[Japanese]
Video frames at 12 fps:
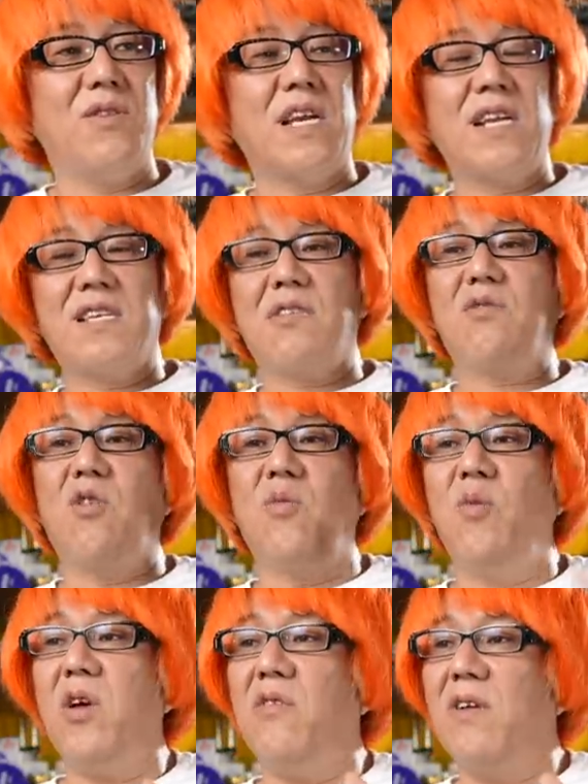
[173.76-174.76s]
やり方とか
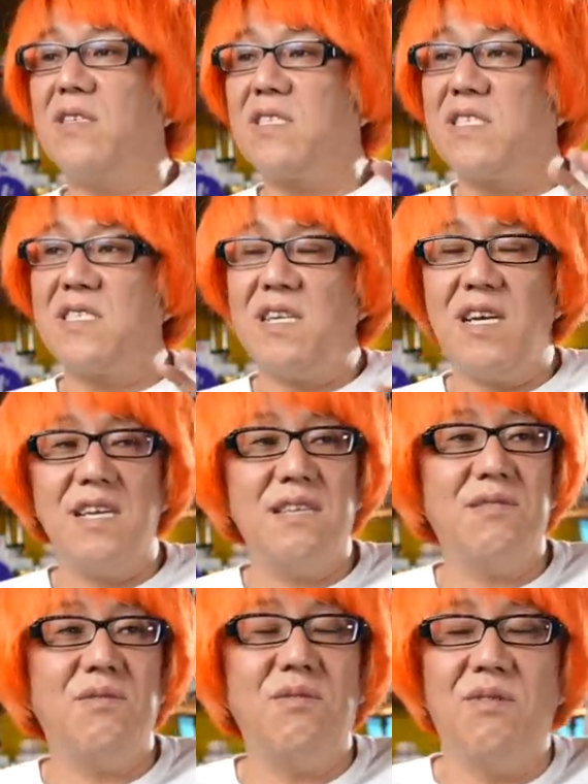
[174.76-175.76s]
思いは違え
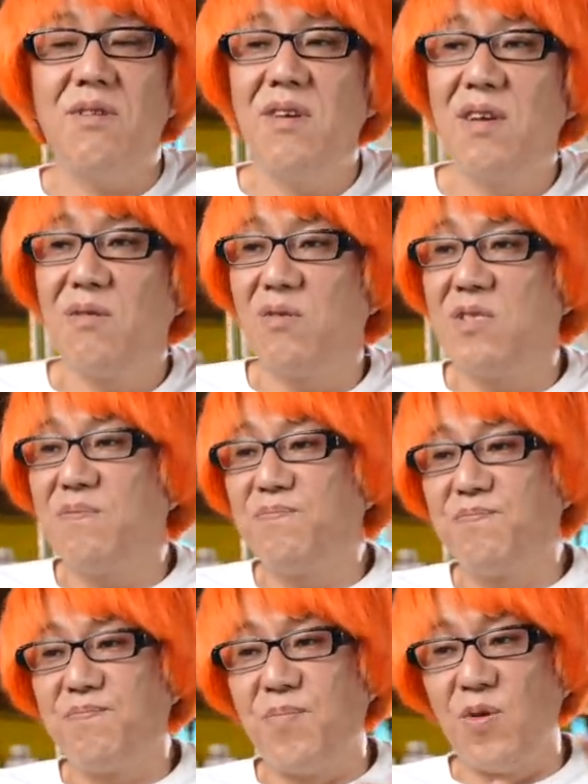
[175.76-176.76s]
ど、こう日
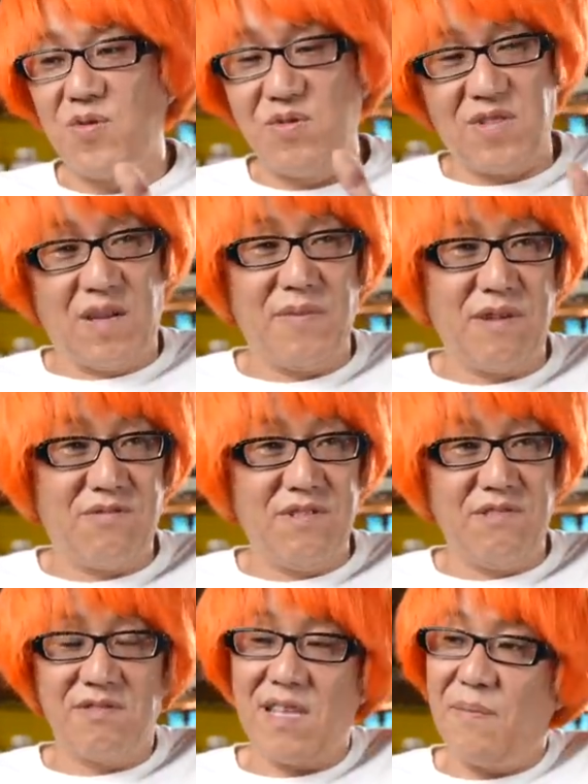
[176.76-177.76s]
本のため国
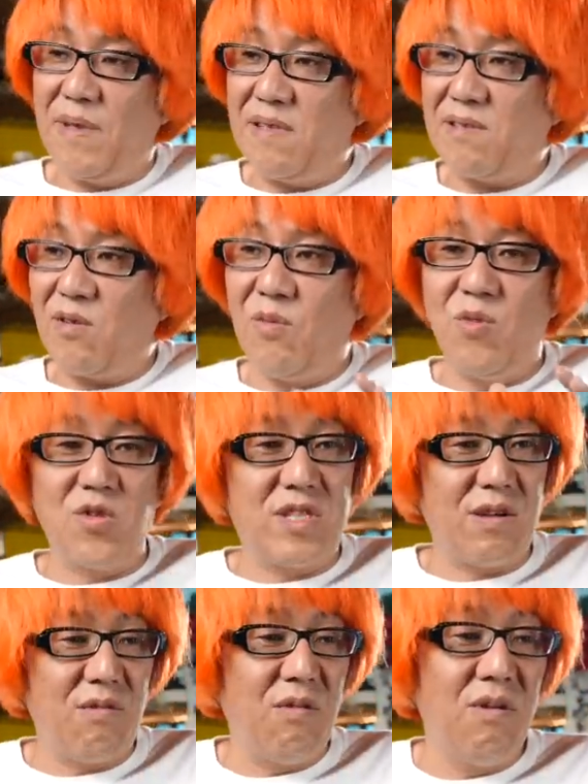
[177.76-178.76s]
のためって思っ
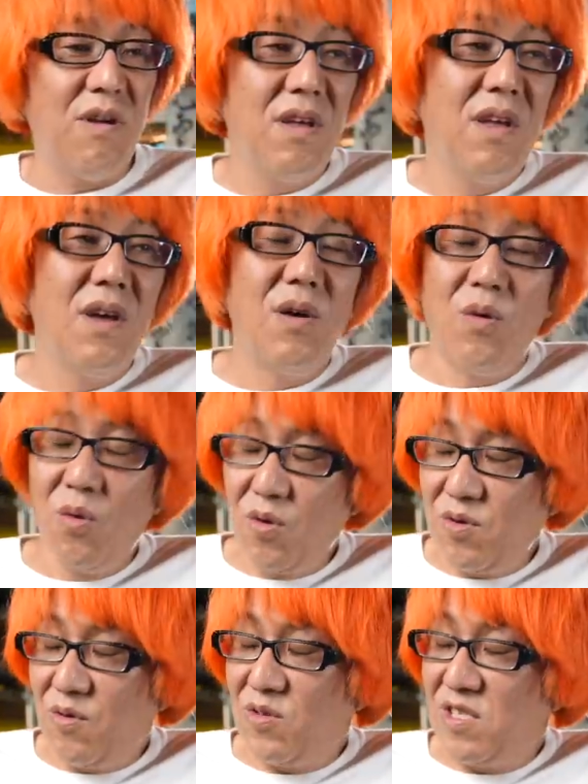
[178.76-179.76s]
てこう多
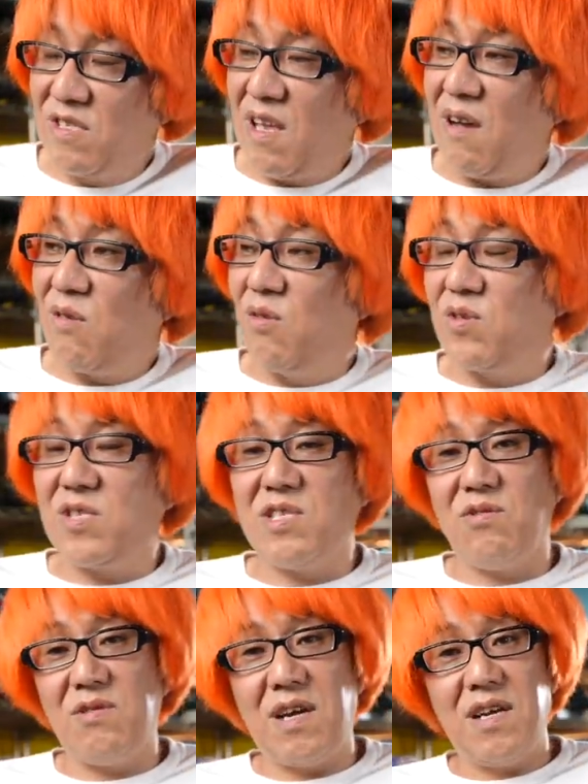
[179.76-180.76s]
くの人間がこう
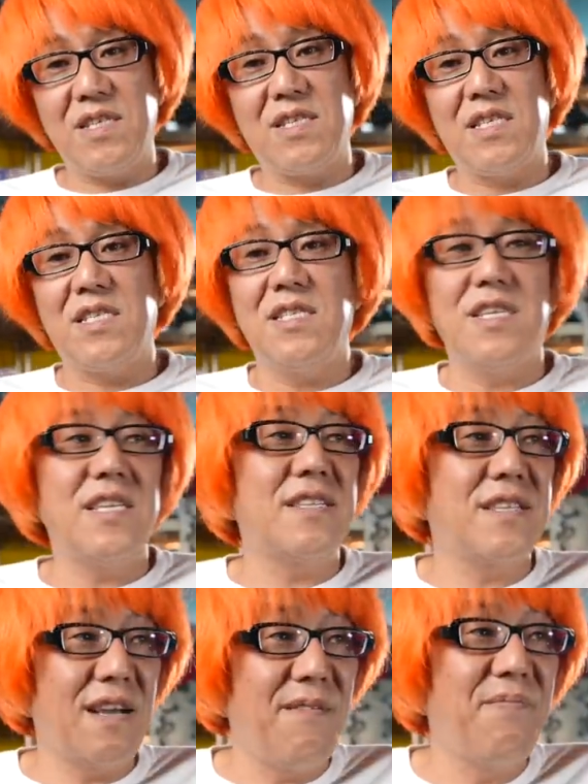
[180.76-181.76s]
血を流して死んでいっ
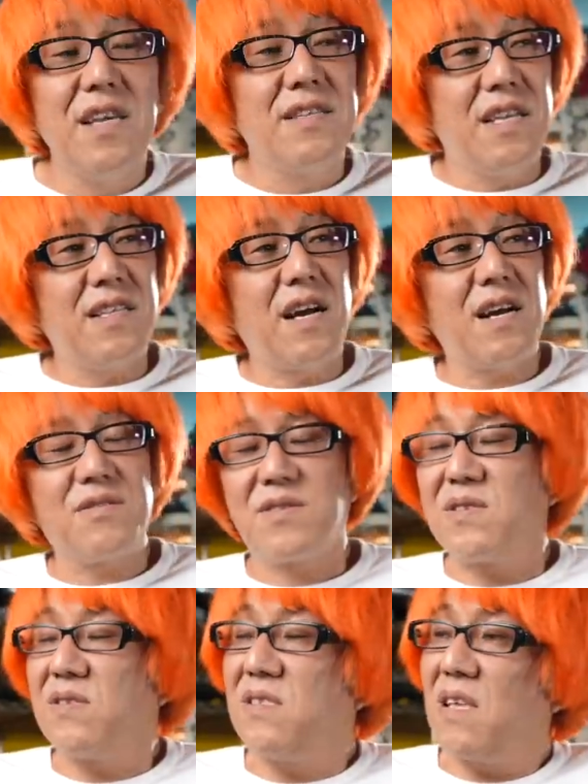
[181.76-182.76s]
た、ね、長く
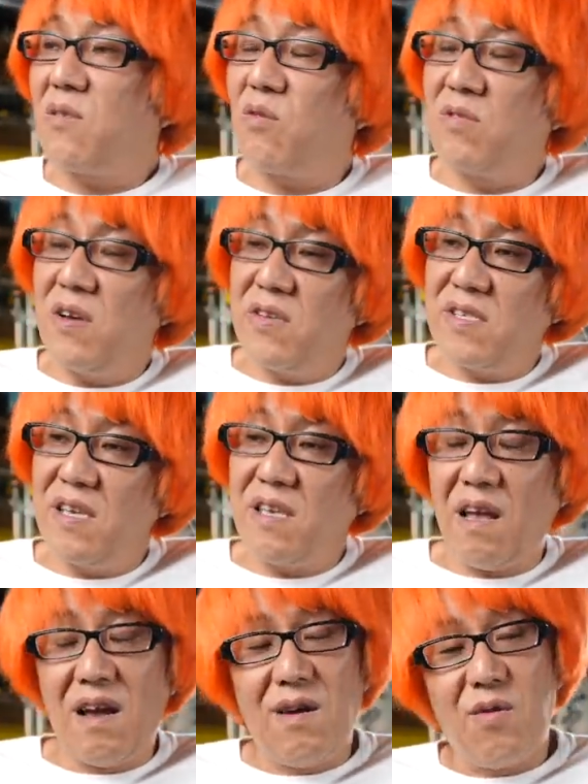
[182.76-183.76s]
続いた徳川政権が